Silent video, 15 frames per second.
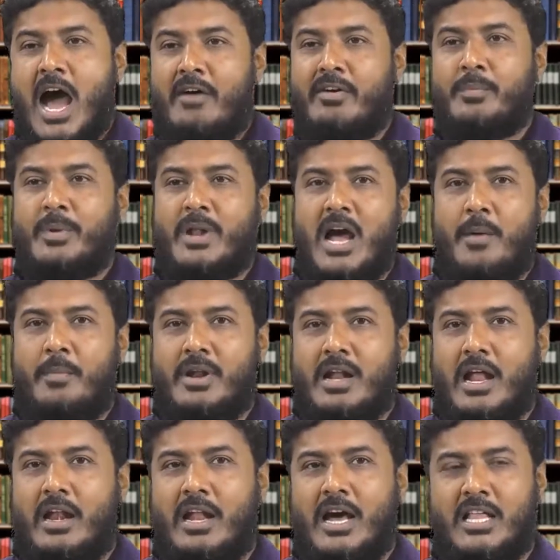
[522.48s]
அவர்
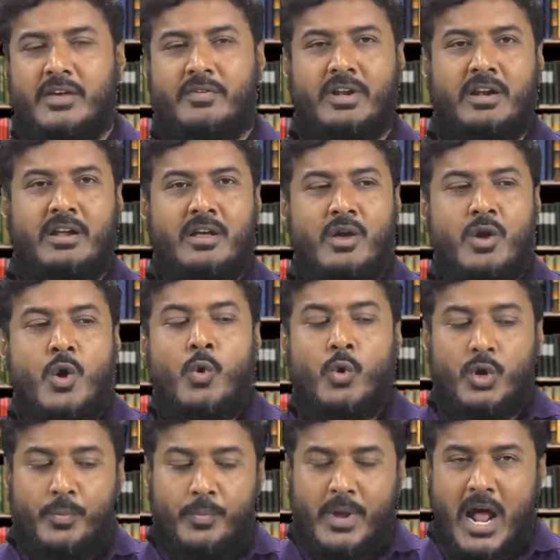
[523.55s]
பிராமணர் அல்லாதவர்
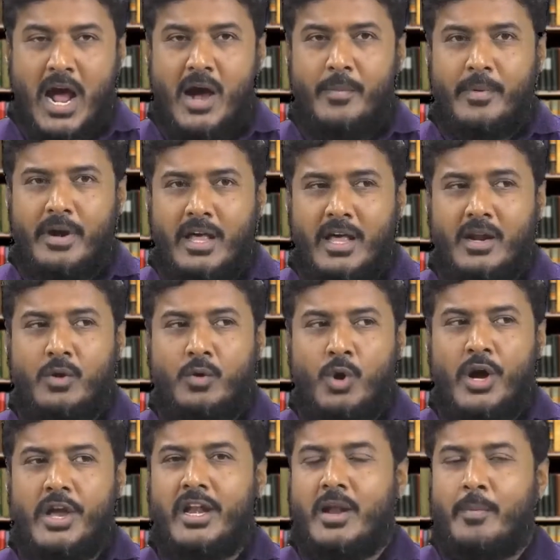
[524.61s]
ஒரு பிராமணர்
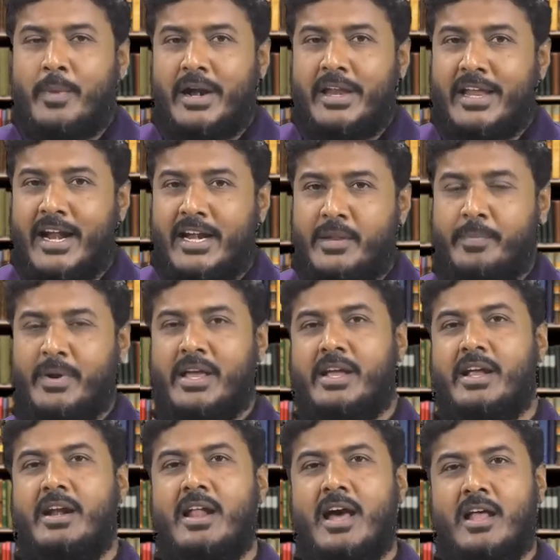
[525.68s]
கோயிலில் மணியாட்டி
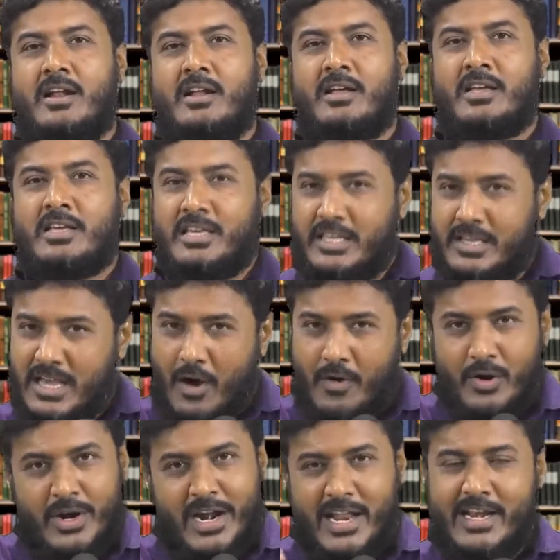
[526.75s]
பிழைக்கின்றார் இது
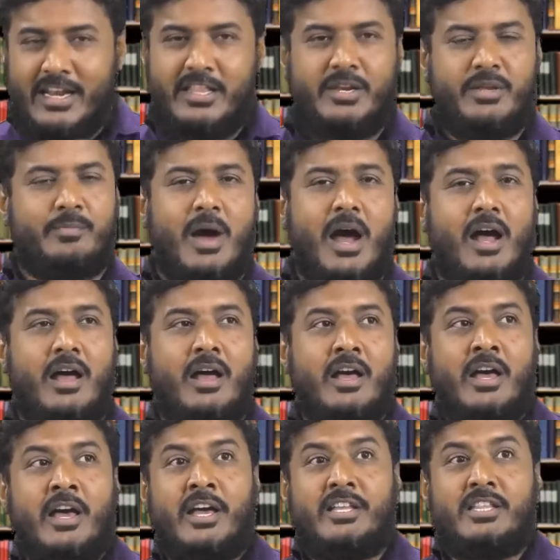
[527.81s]
அவங்களோட நிலை என்ன தெரியுமா
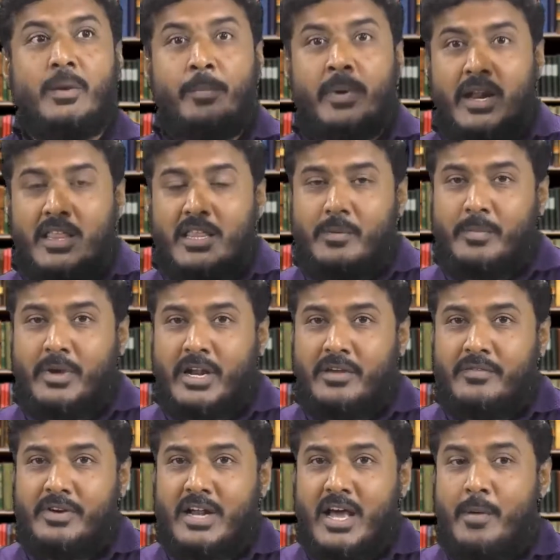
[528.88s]
இந்த பிரதமரை
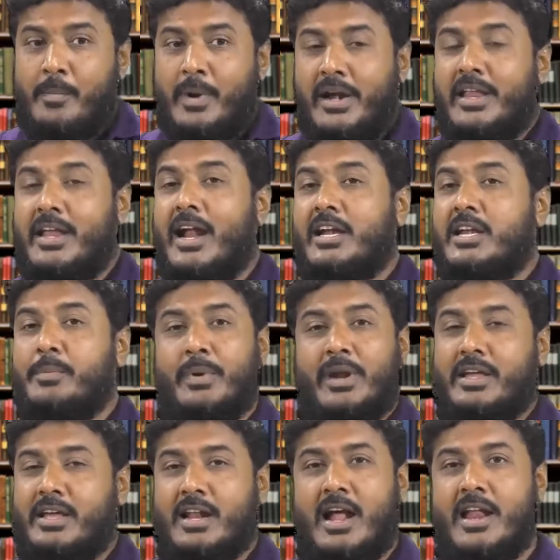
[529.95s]
விட மணியாட்டி
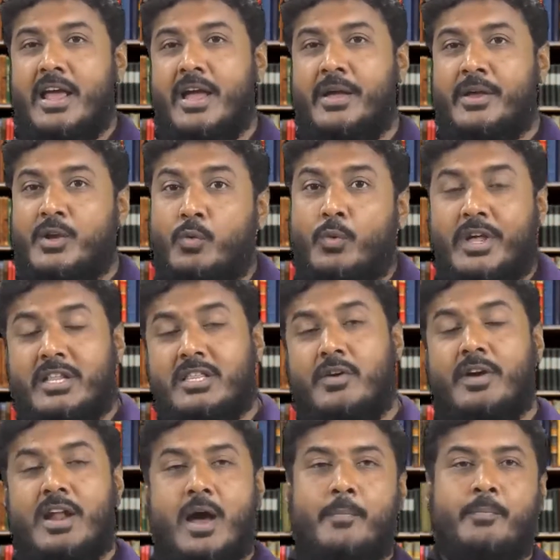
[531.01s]
பிழைக்கிறான இவங்க
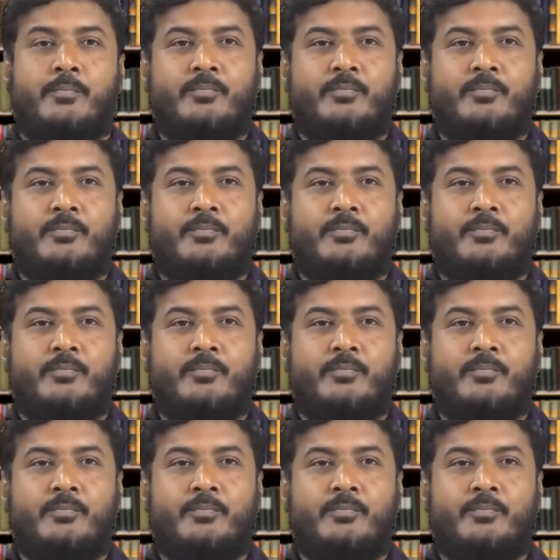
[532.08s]
உயர்ந்தவனா